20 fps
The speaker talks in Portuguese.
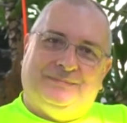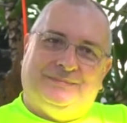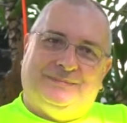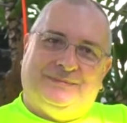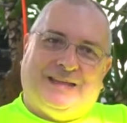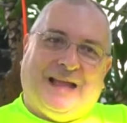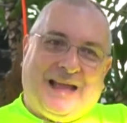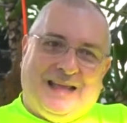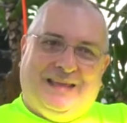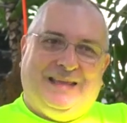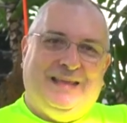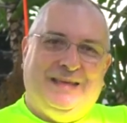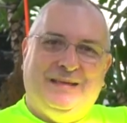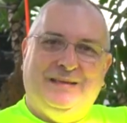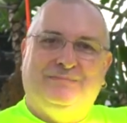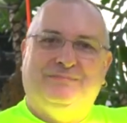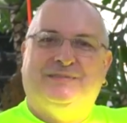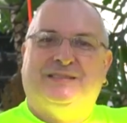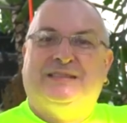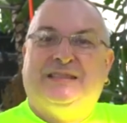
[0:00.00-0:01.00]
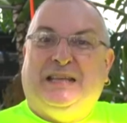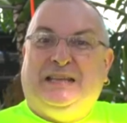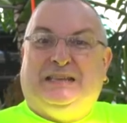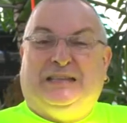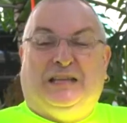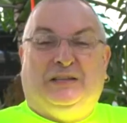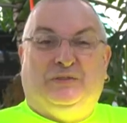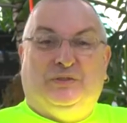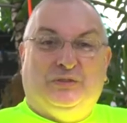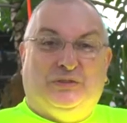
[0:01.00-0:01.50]
tá aí
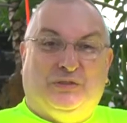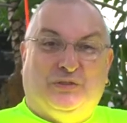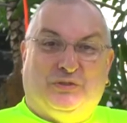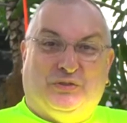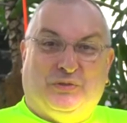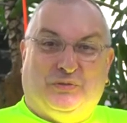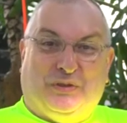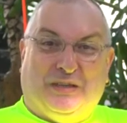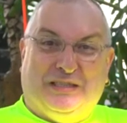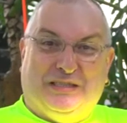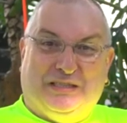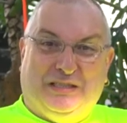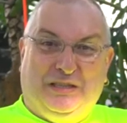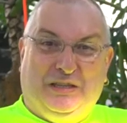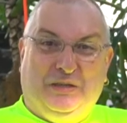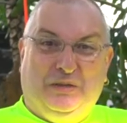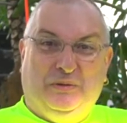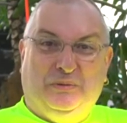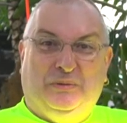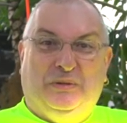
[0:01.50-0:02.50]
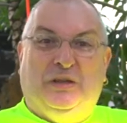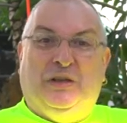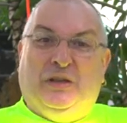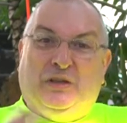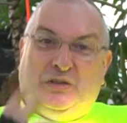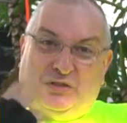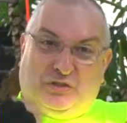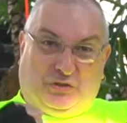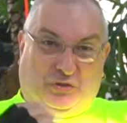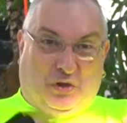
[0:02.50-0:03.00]
sentado no seu sofazinho,
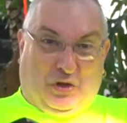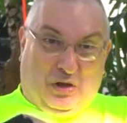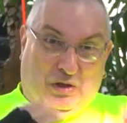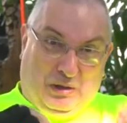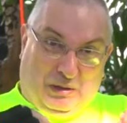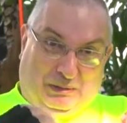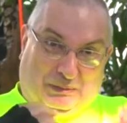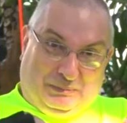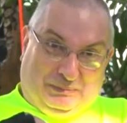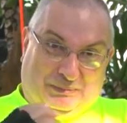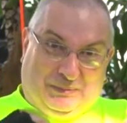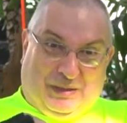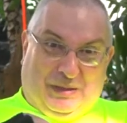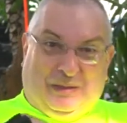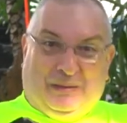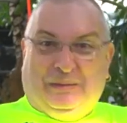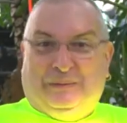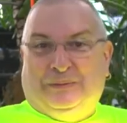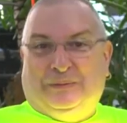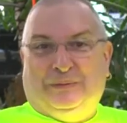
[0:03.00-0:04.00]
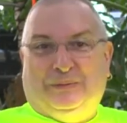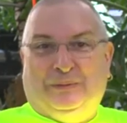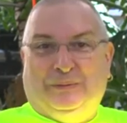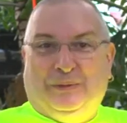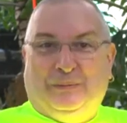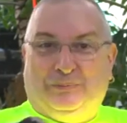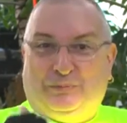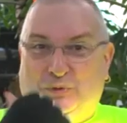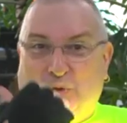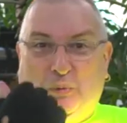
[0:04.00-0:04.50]
só
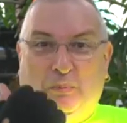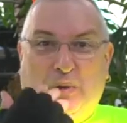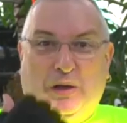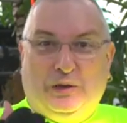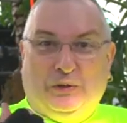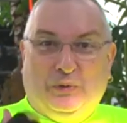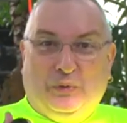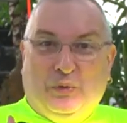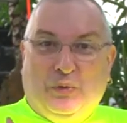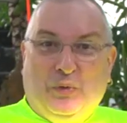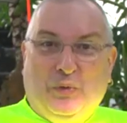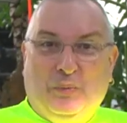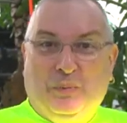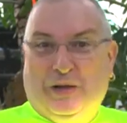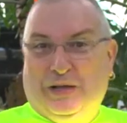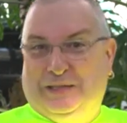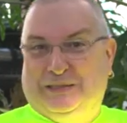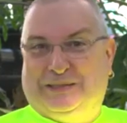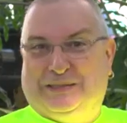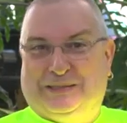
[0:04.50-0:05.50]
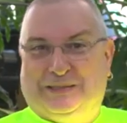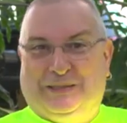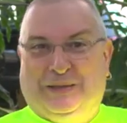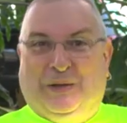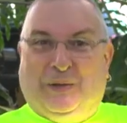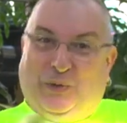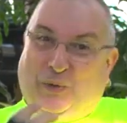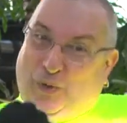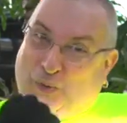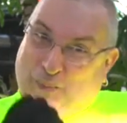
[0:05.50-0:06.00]
tomando umas,
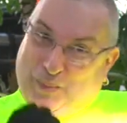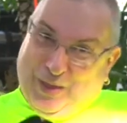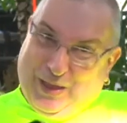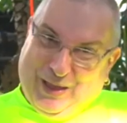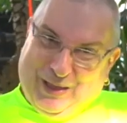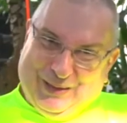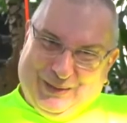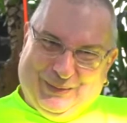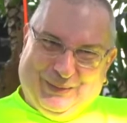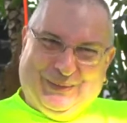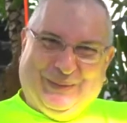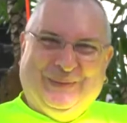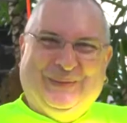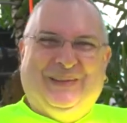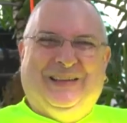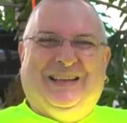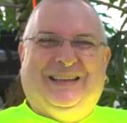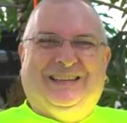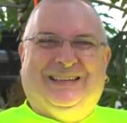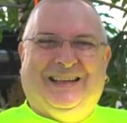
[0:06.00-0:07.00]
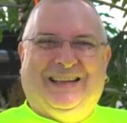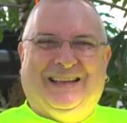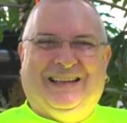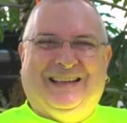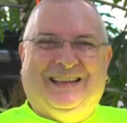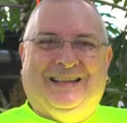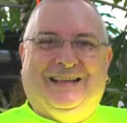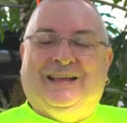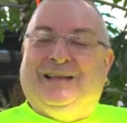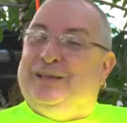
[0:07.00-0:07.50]
comendo, né?
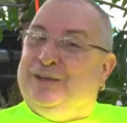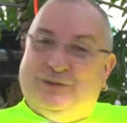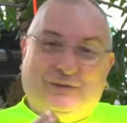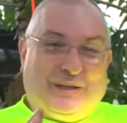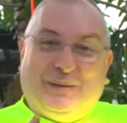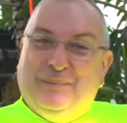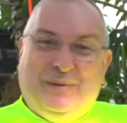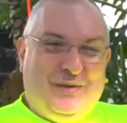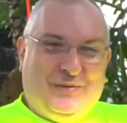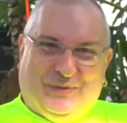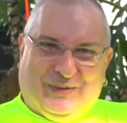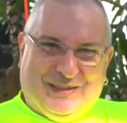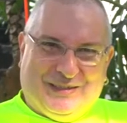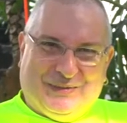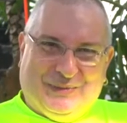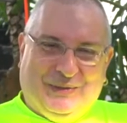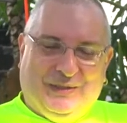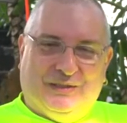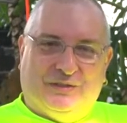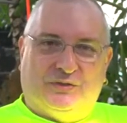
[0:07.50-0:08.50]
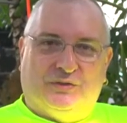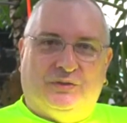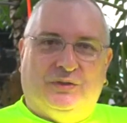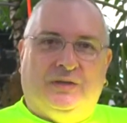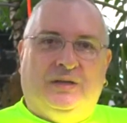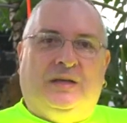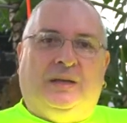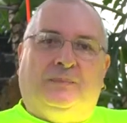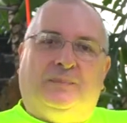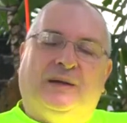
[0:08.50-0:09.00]
Eu também faço isso,
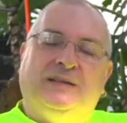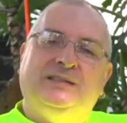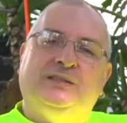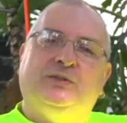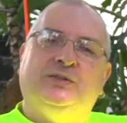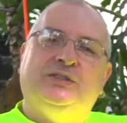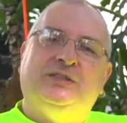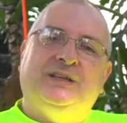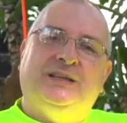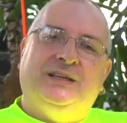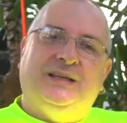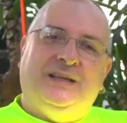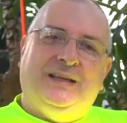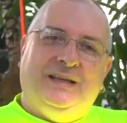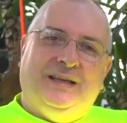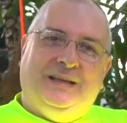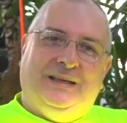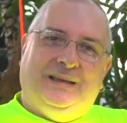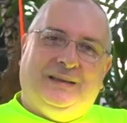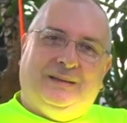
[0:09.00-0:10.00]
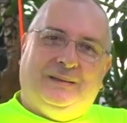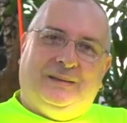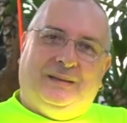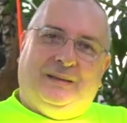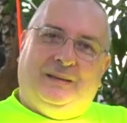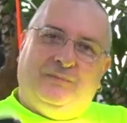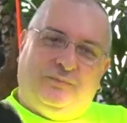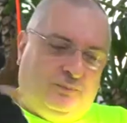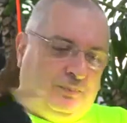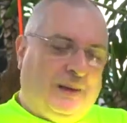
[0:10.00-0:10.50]
mas eu cheguei
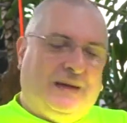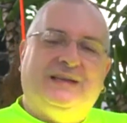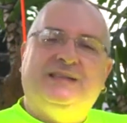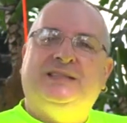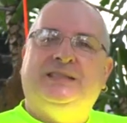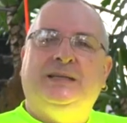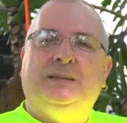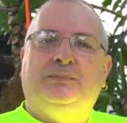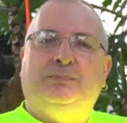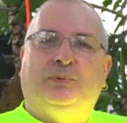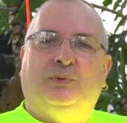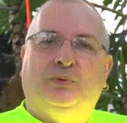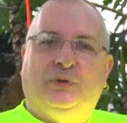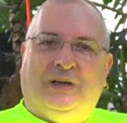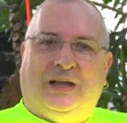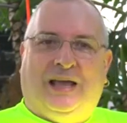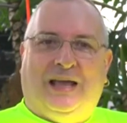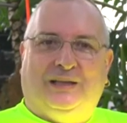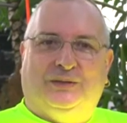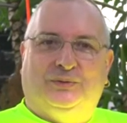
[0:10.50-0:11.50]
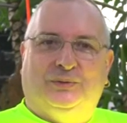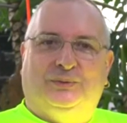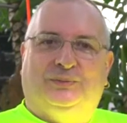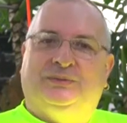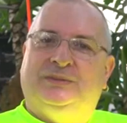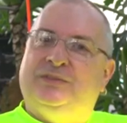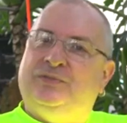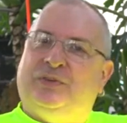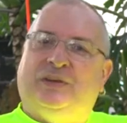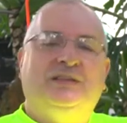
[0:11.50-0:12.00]
e parti para um lado
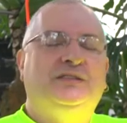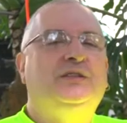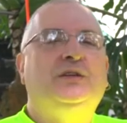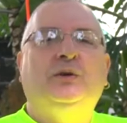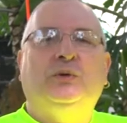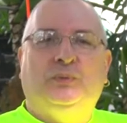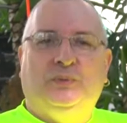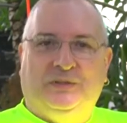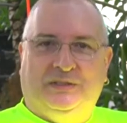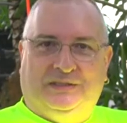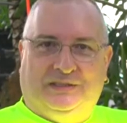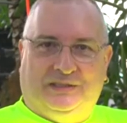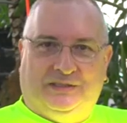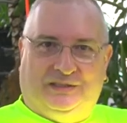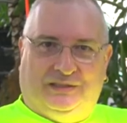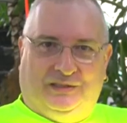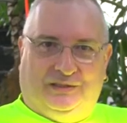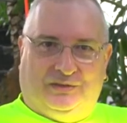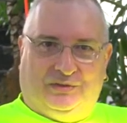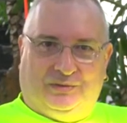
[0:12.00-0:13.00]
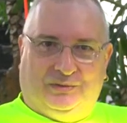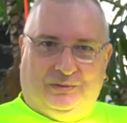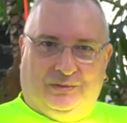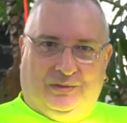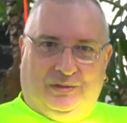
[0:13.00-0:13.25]
de fazer algum exercício.